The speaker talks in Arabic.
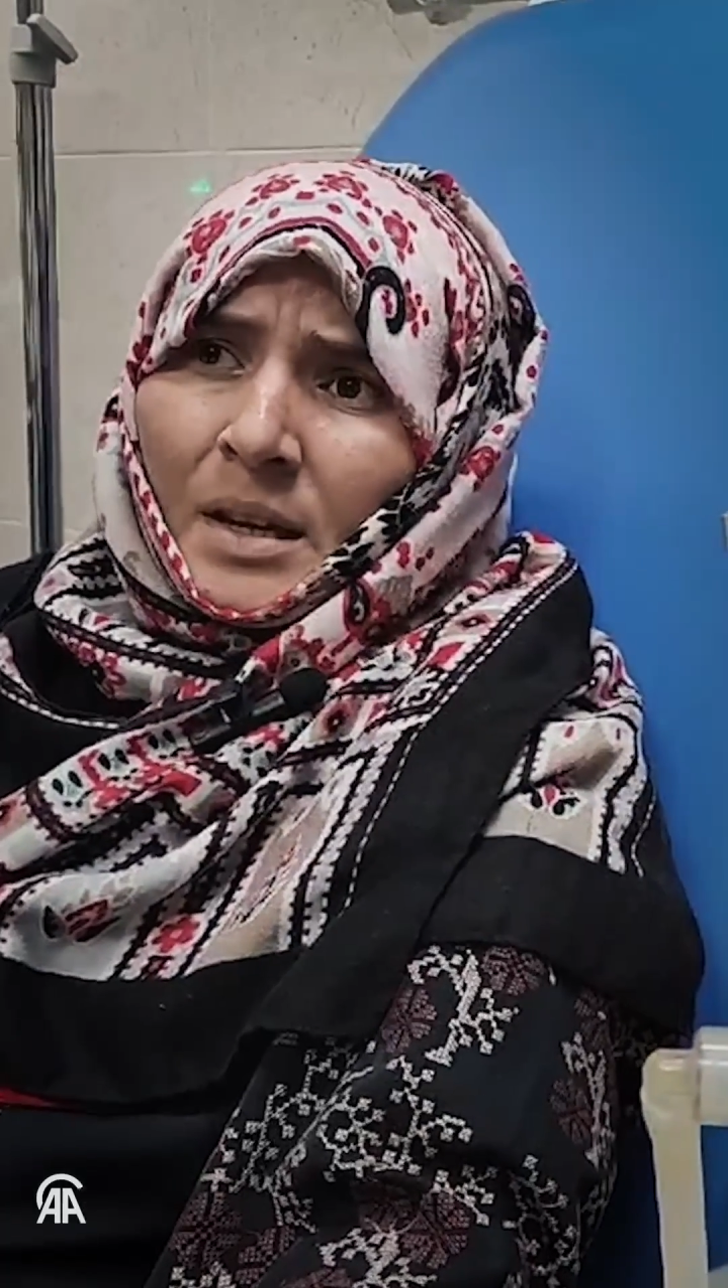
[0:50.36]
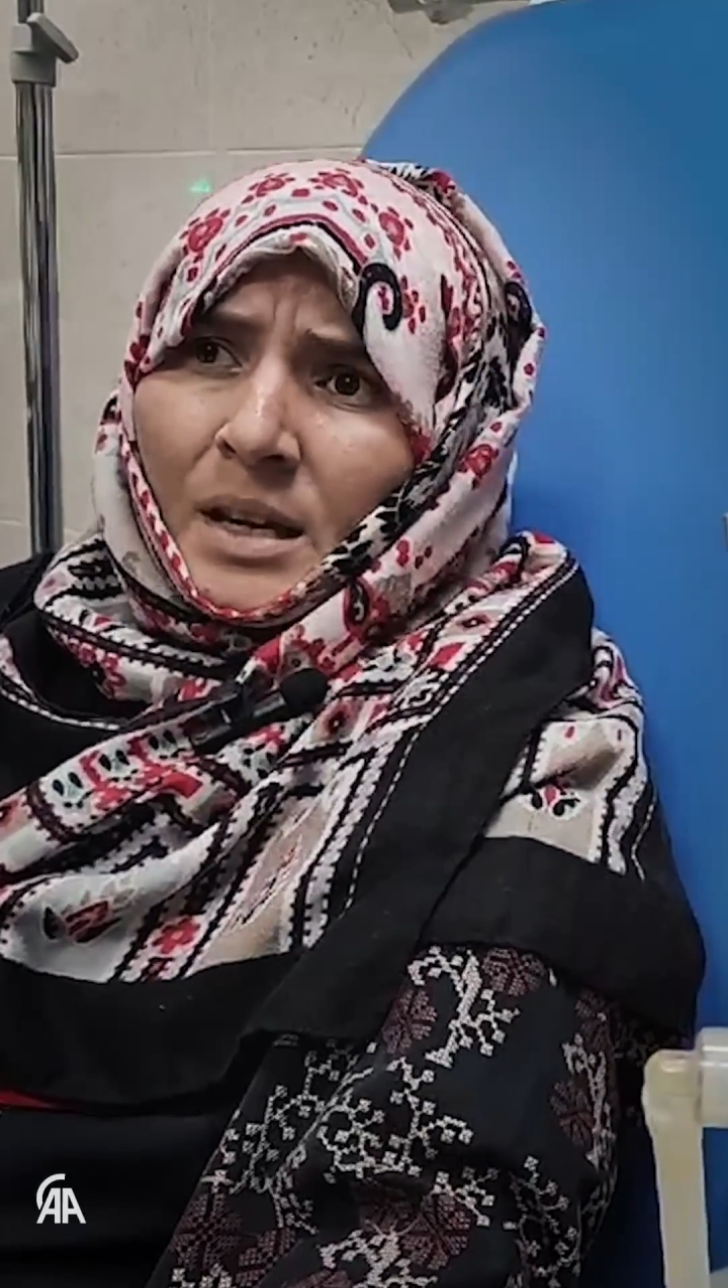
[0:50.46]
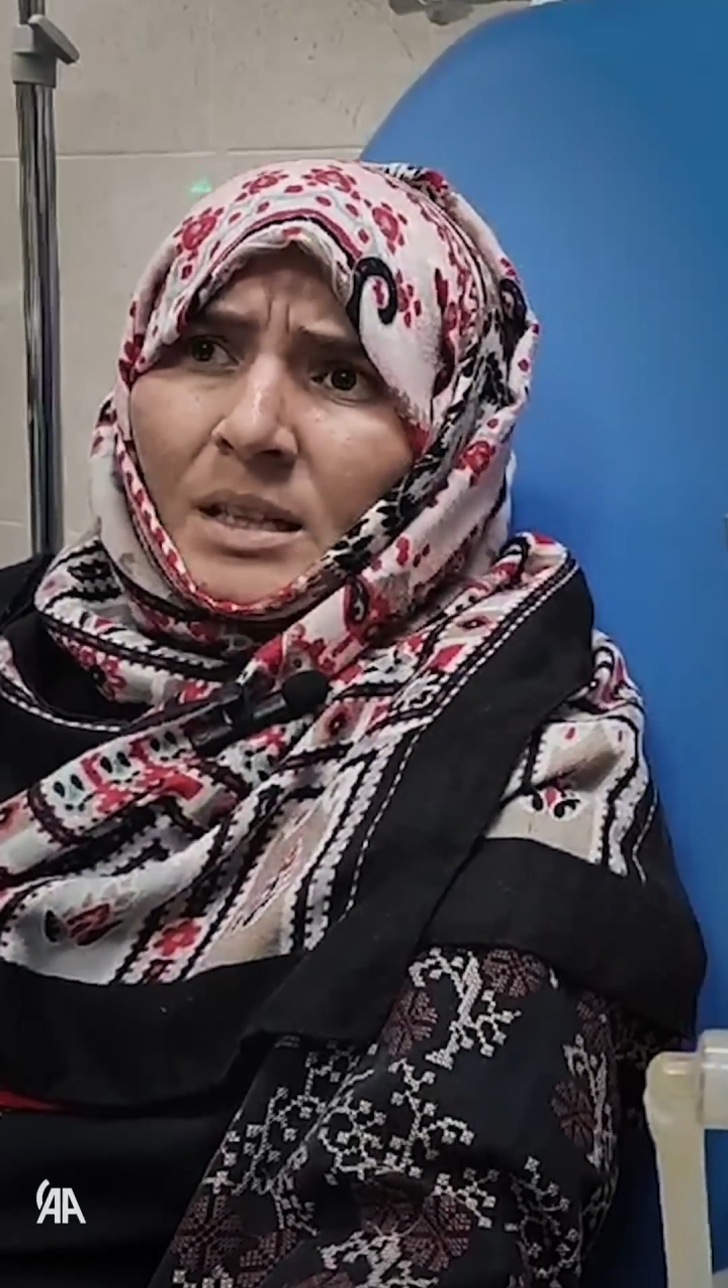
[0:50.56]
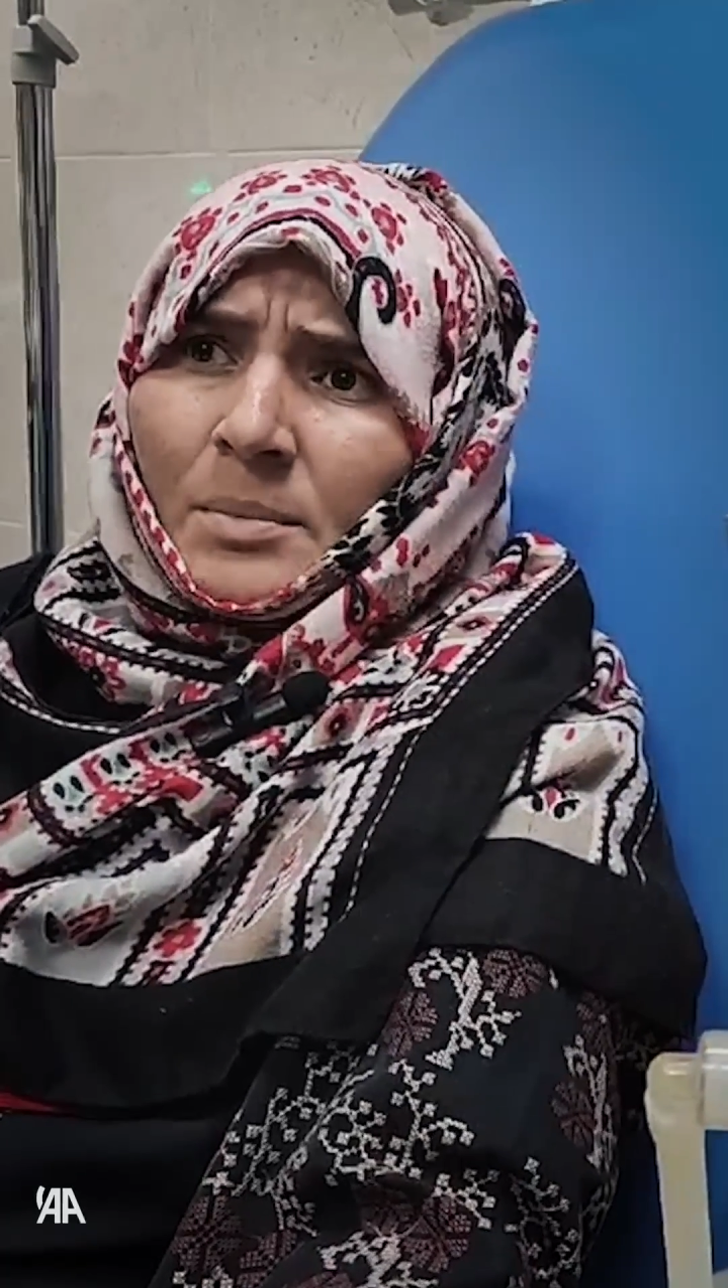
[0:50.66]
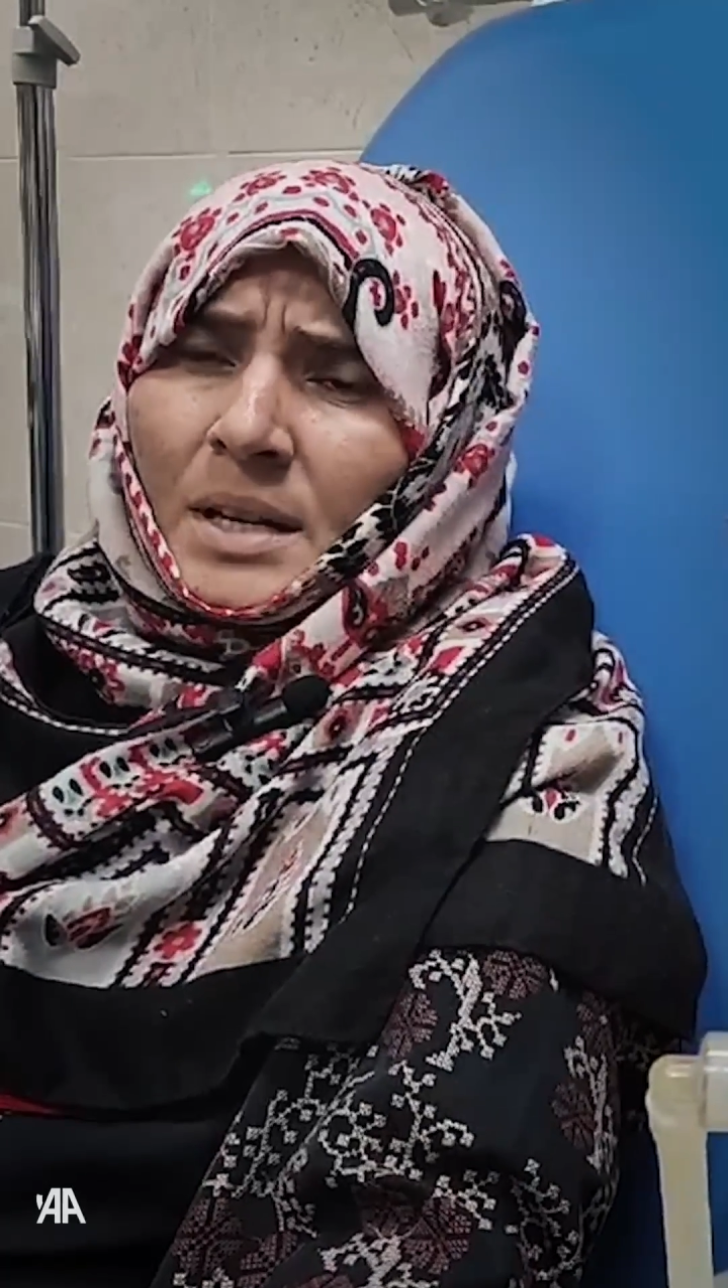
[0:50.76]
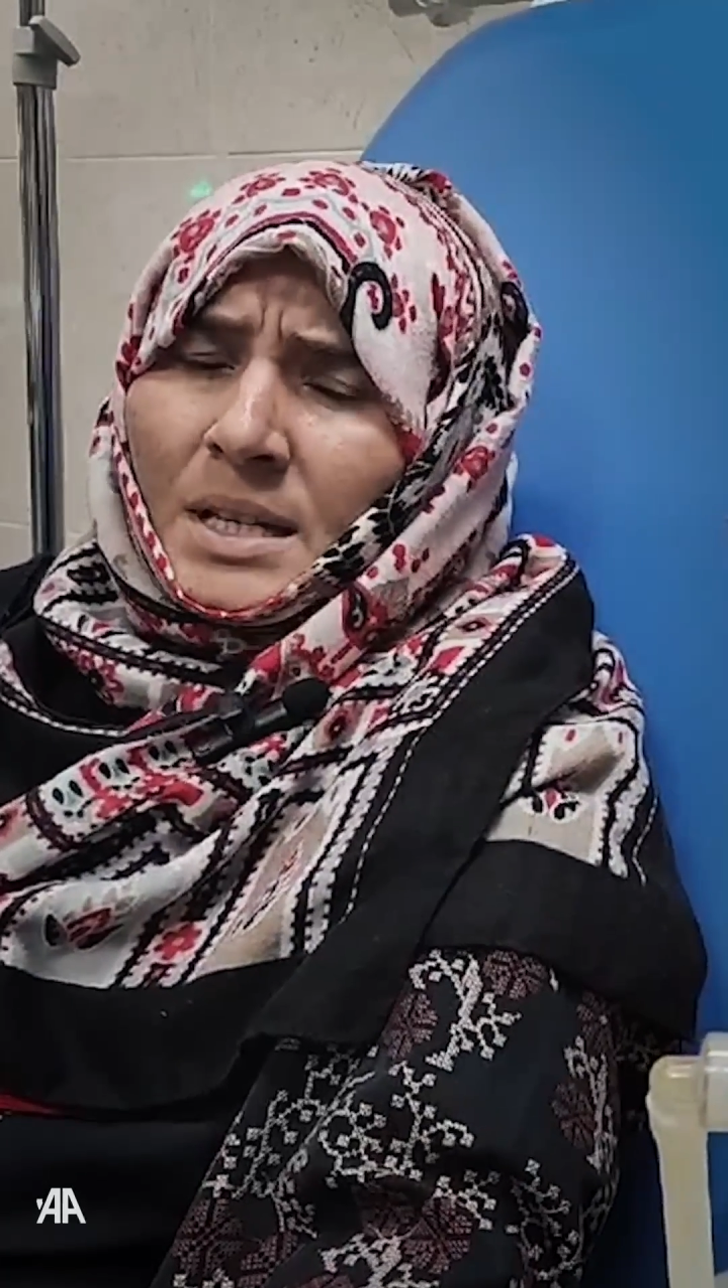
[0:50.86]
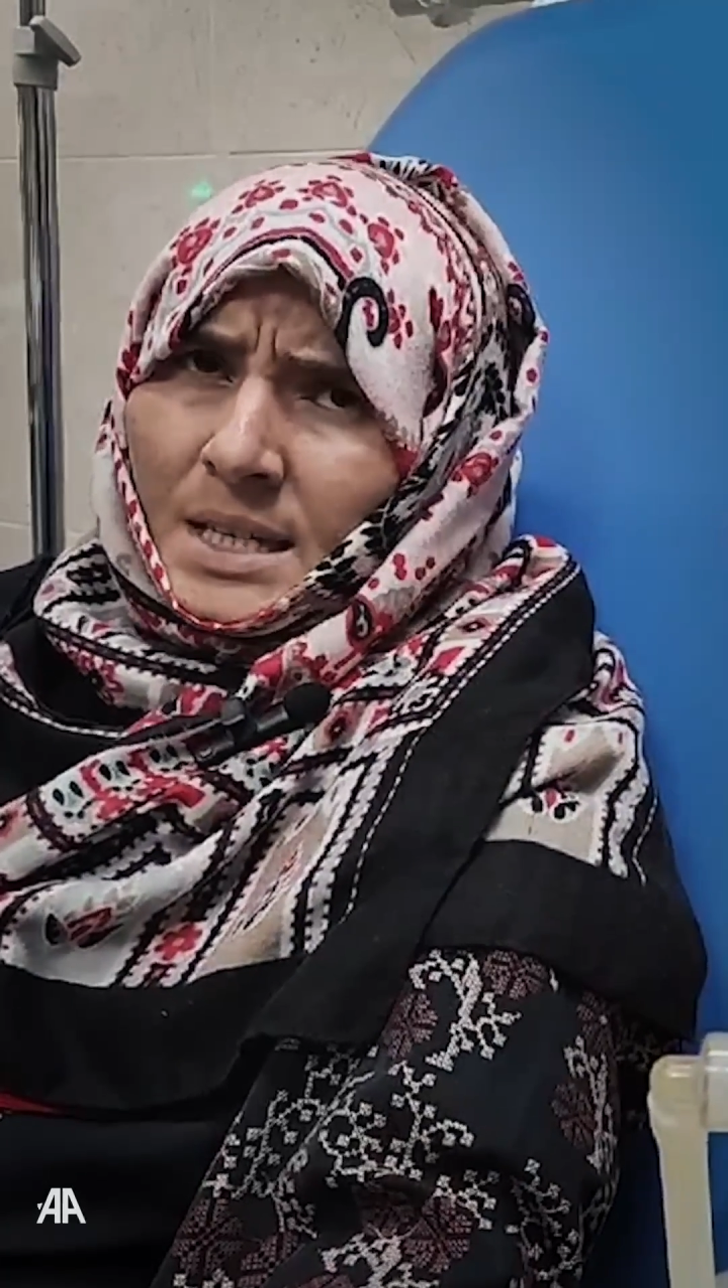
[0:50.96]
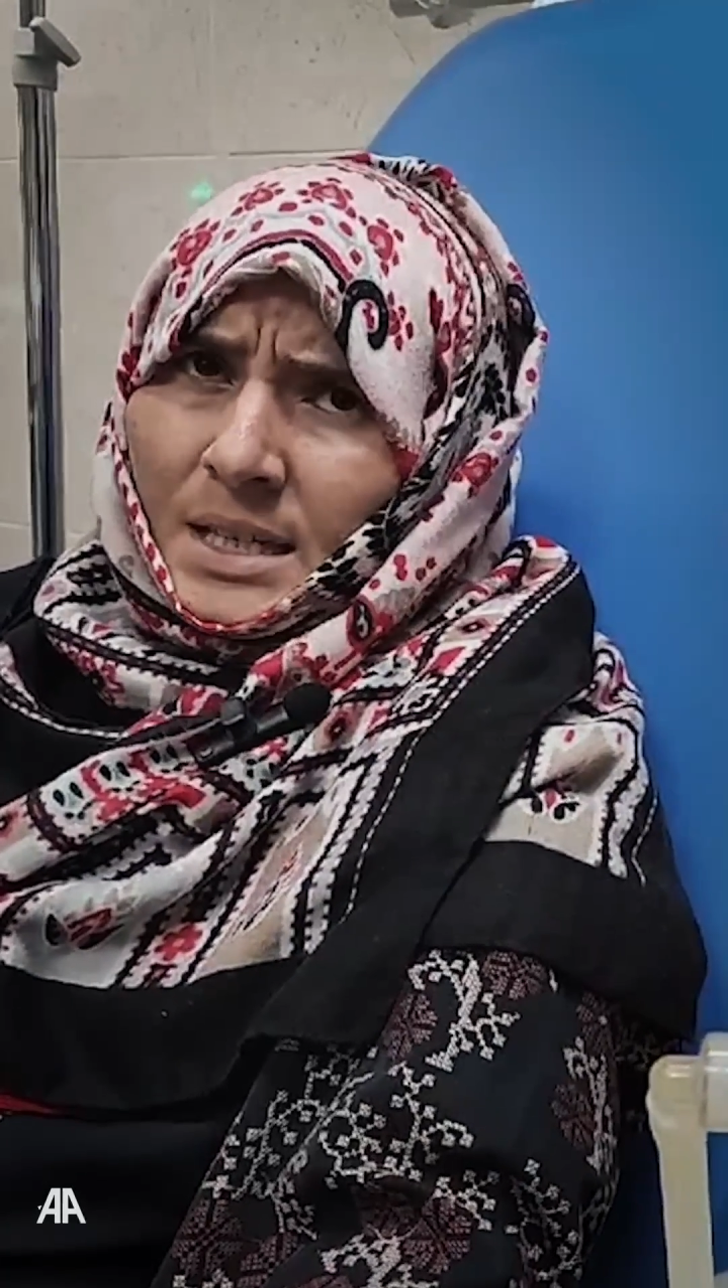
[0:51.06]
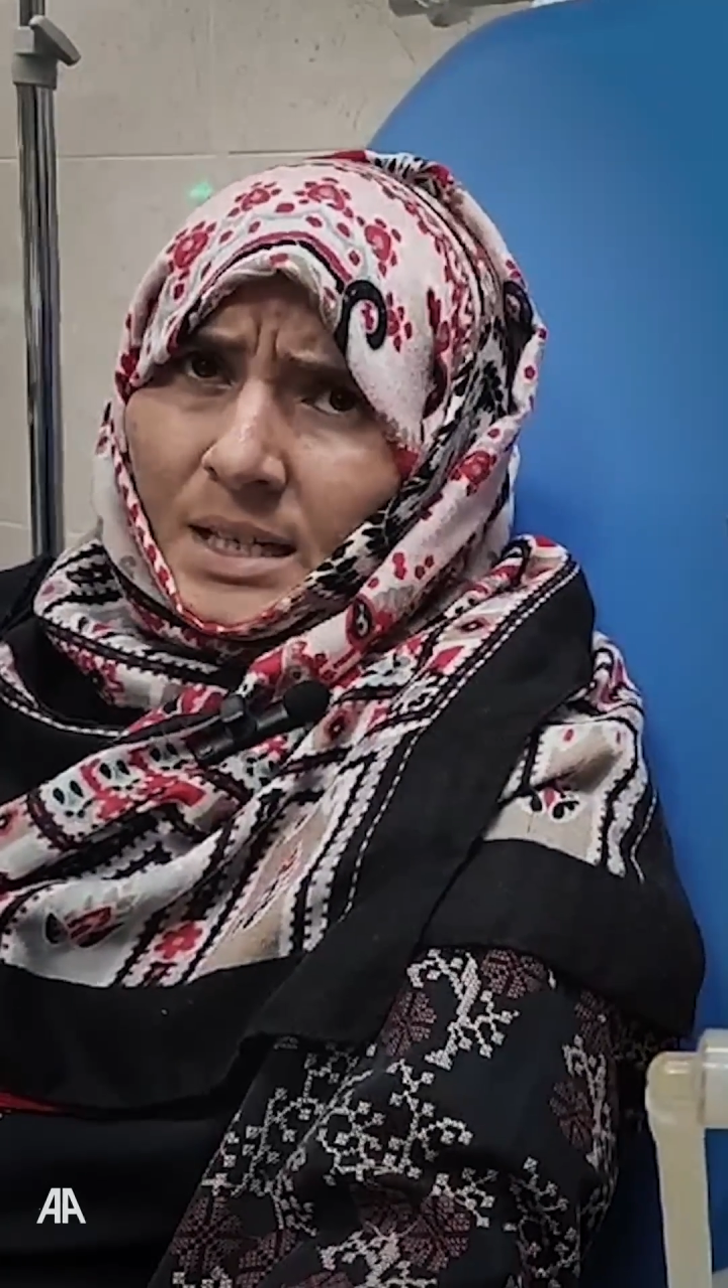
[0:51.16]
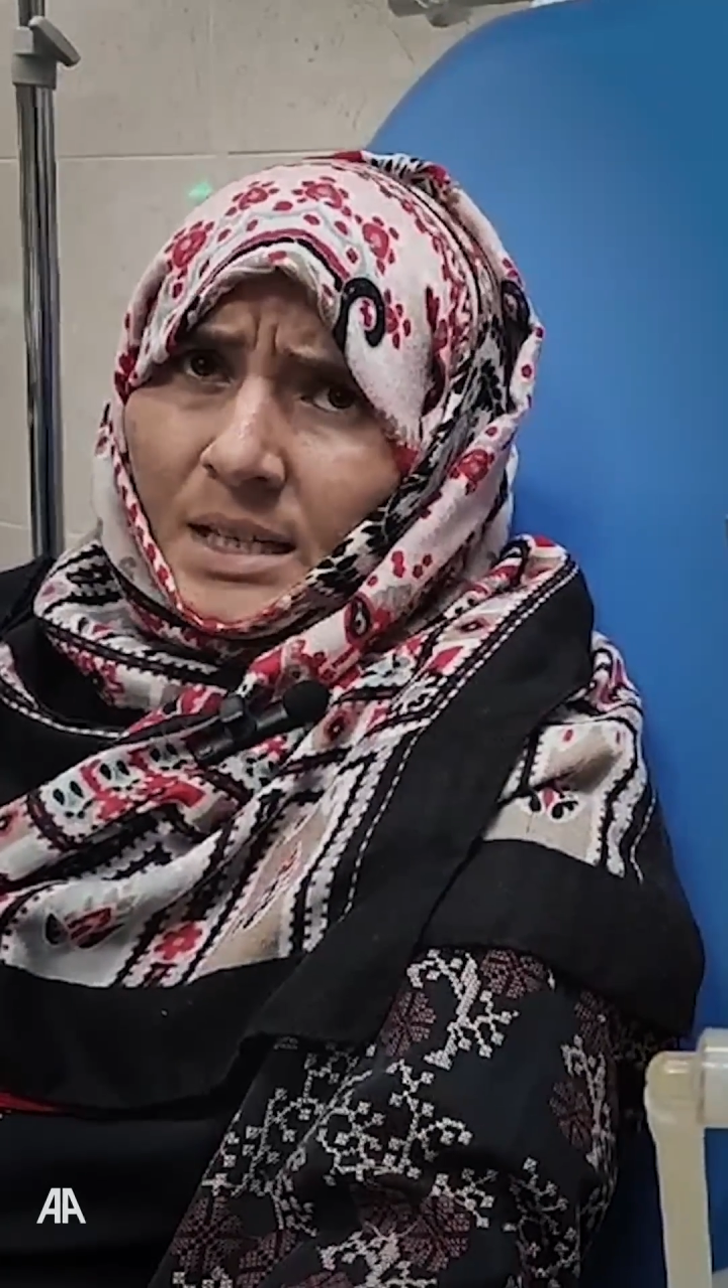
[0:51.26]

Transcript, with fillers: هذا بأثر